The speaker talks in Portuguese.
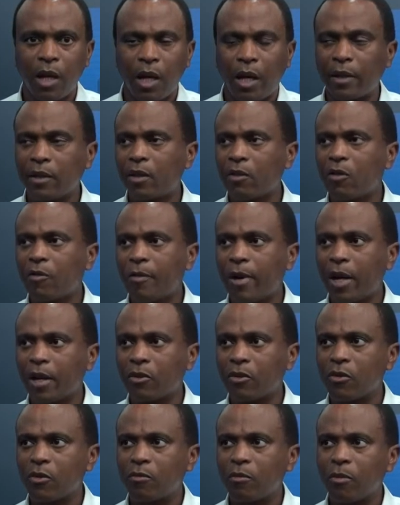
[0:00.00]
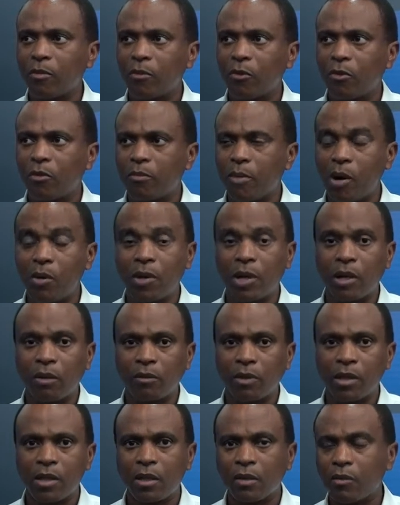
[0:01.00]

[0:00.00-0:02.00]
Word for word: aí que começa o balcão das